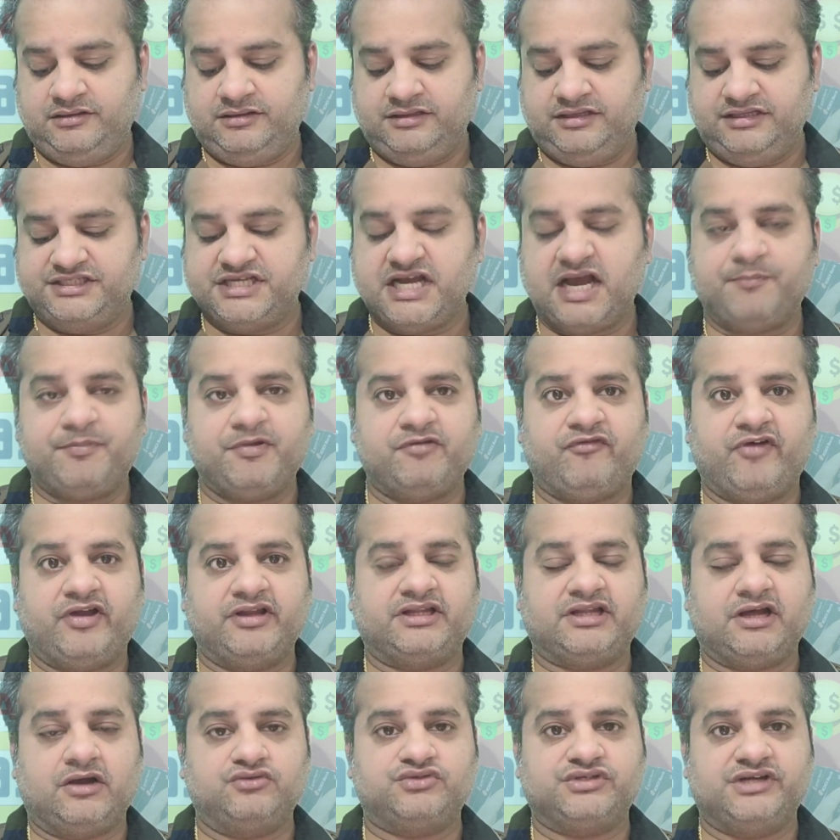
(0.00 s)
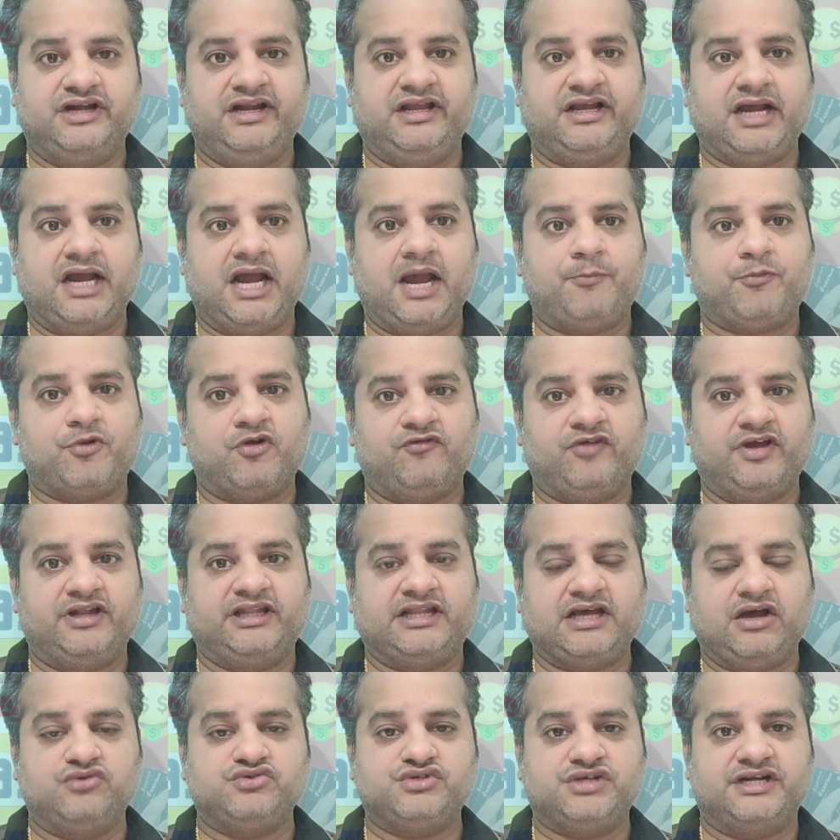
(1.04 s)
जहां पे वन थाउजेंड लिखा है आपको वन
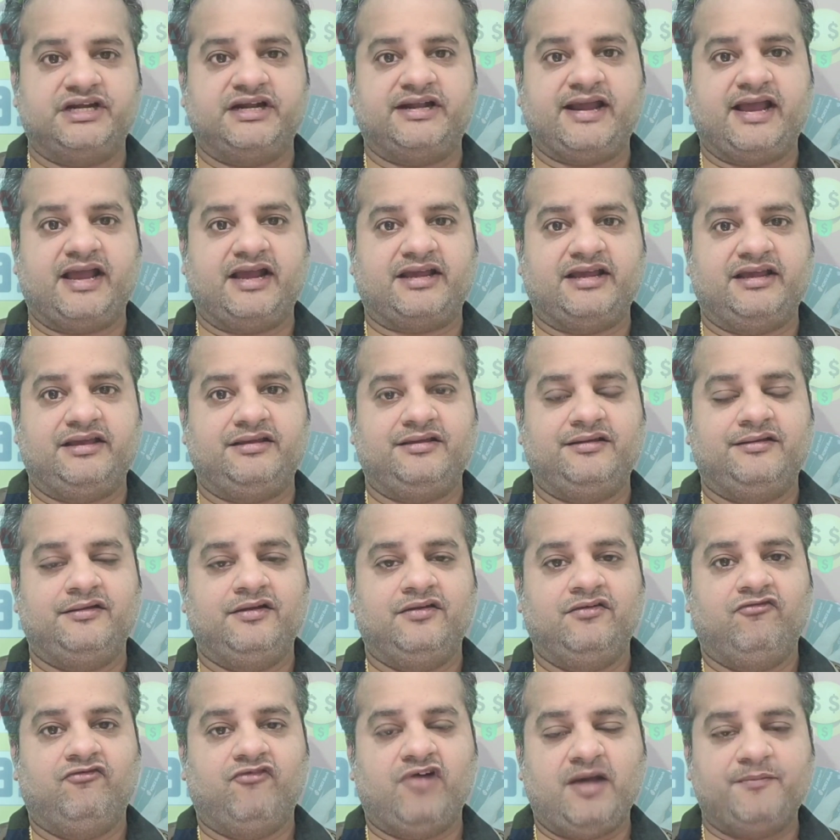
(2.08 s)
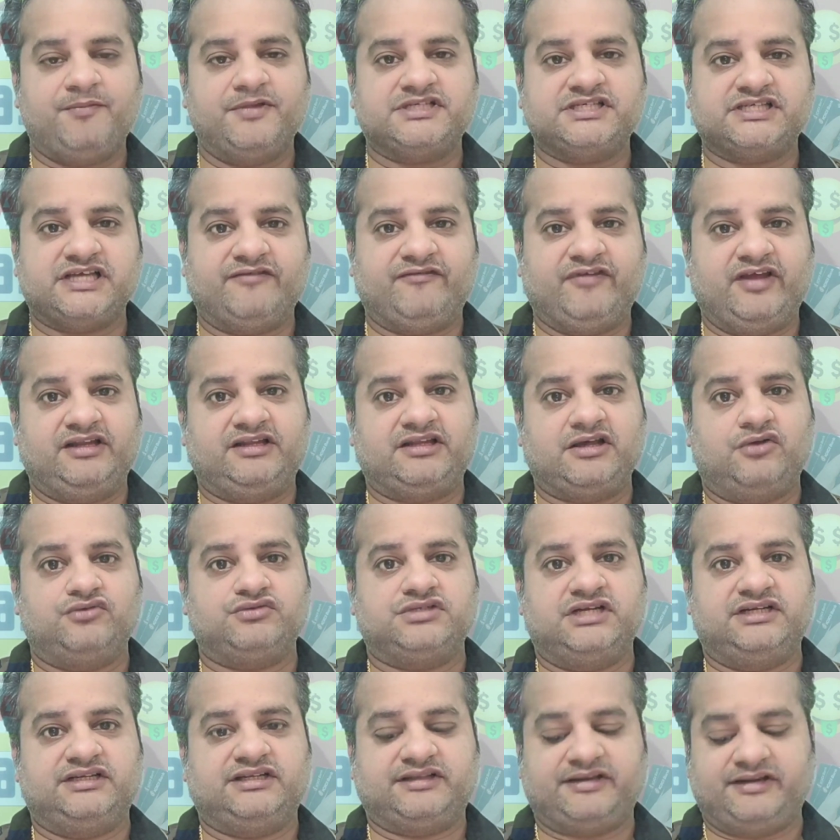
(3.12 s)
थाउजेंड हटा के वहां पे सेवन
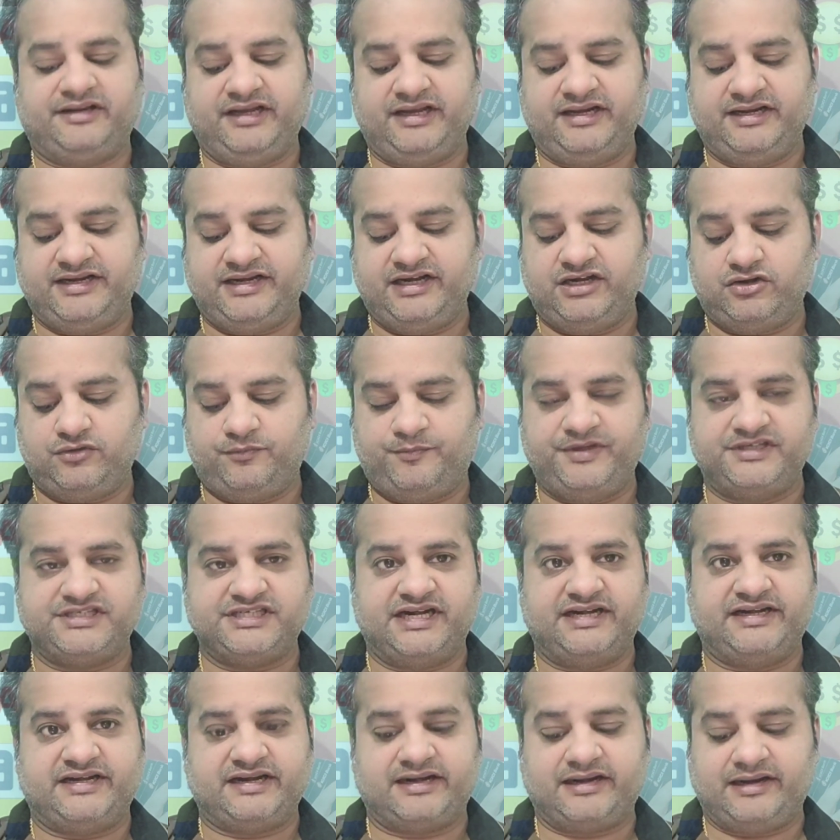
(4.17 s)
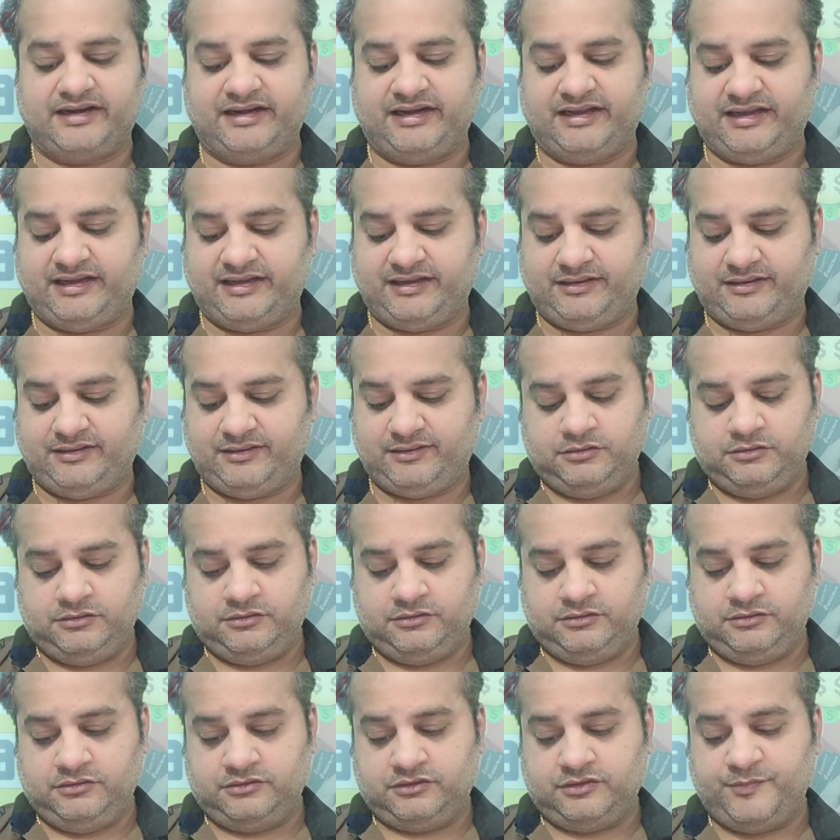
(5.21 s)
थाउजेंड थ्री हंड्रेड रुपीज एंटर करने हैं
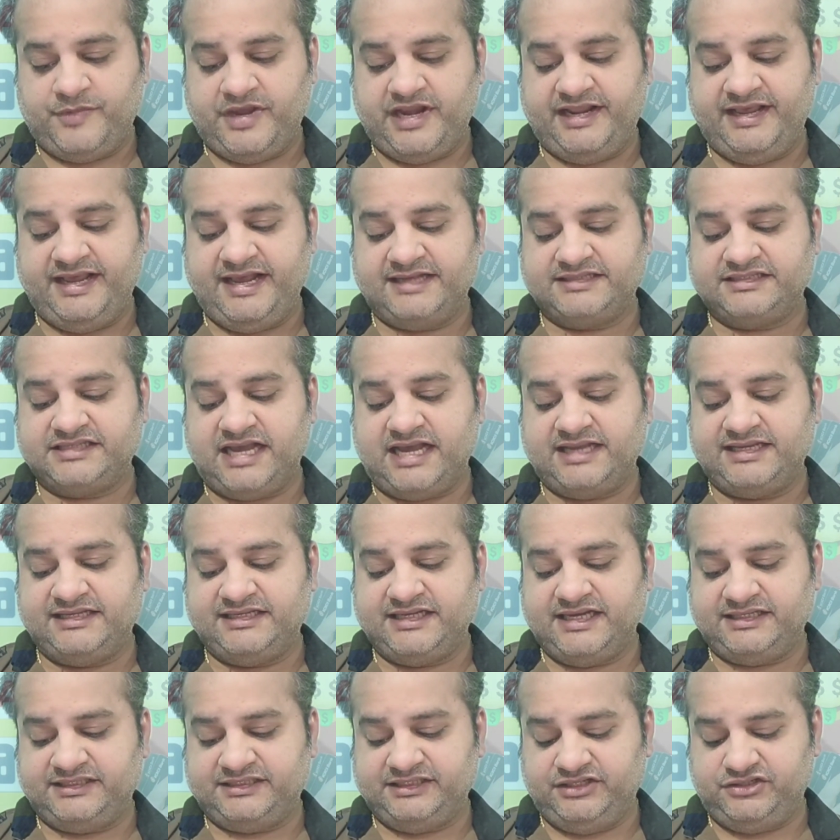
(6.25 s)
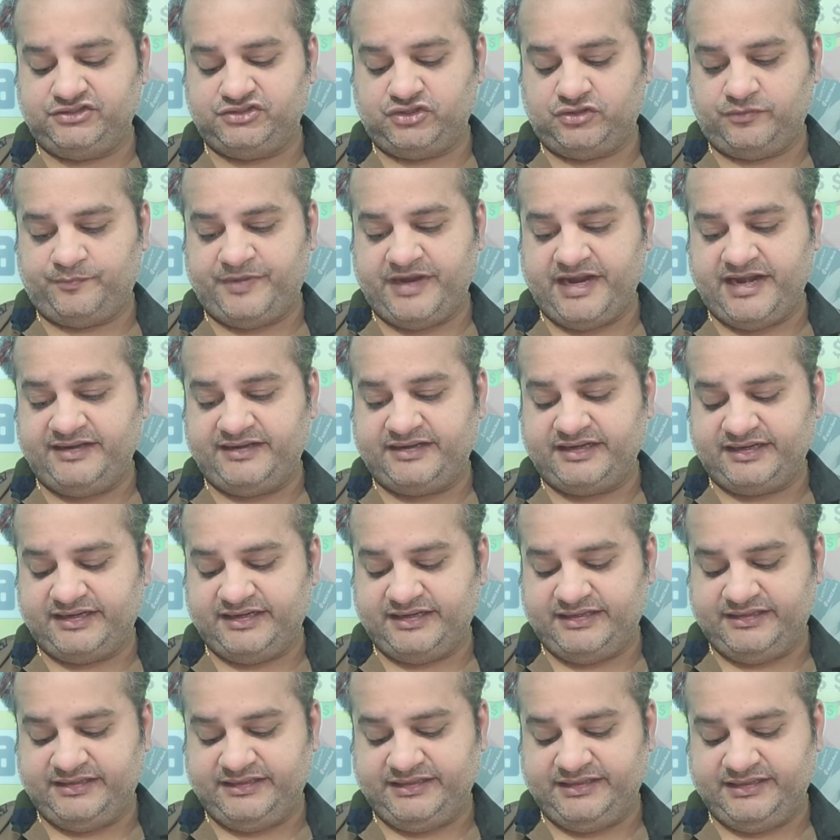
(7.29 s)
तो मैंने यहाँ सात हजार तीन सौ रुपये एंटर
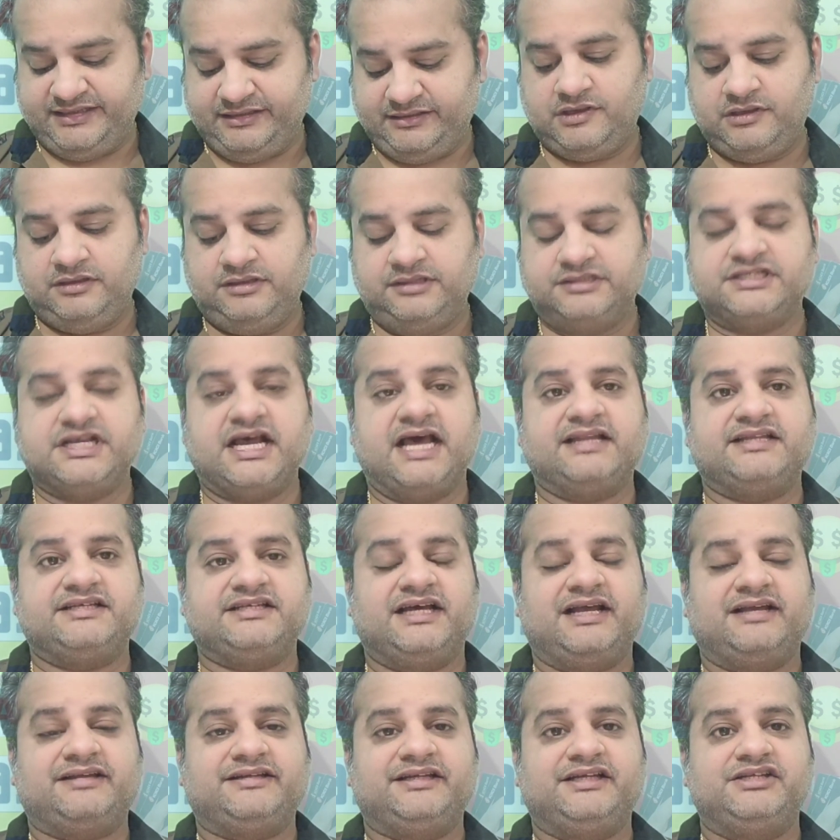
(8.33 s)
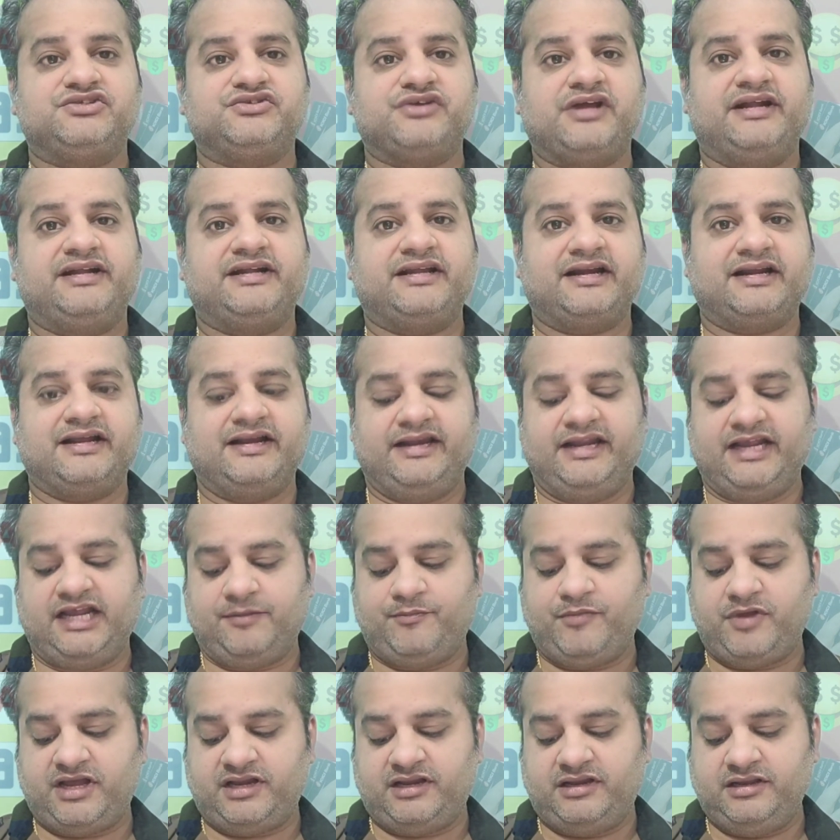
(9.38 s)
कर दिए सात हजार तीन सौ एंटर करने के
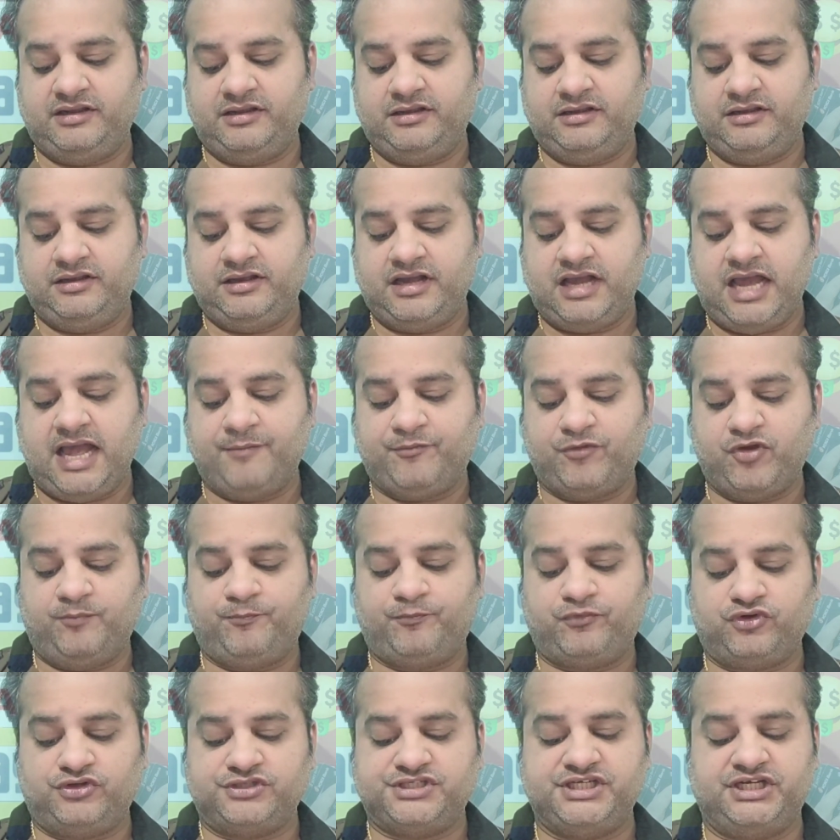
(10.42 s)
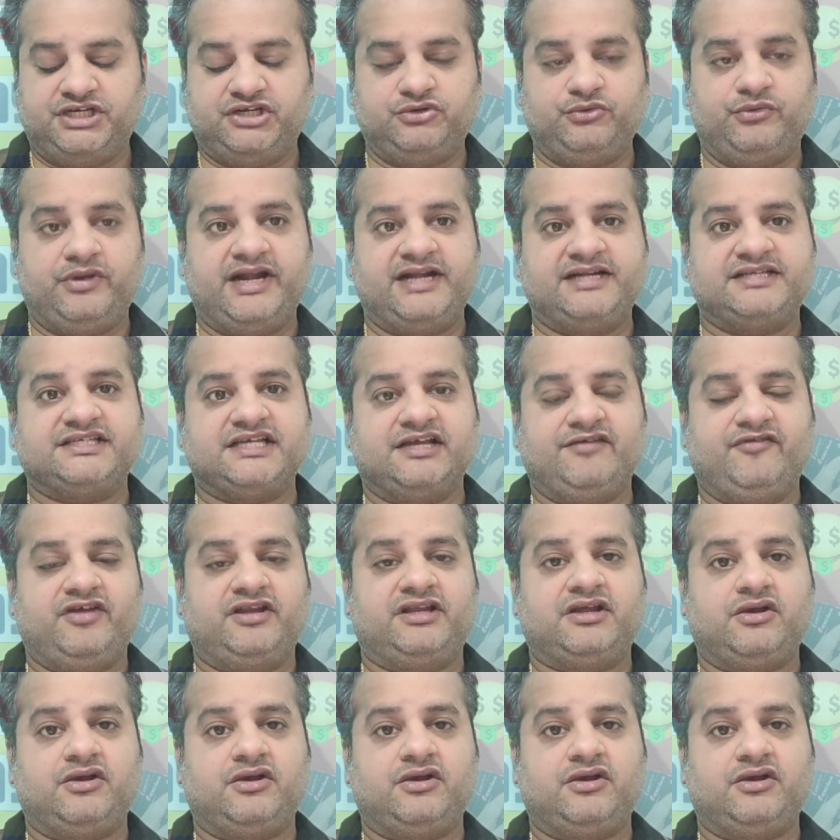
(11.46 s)
बाद आपको प्रोसीड टू एड सेवन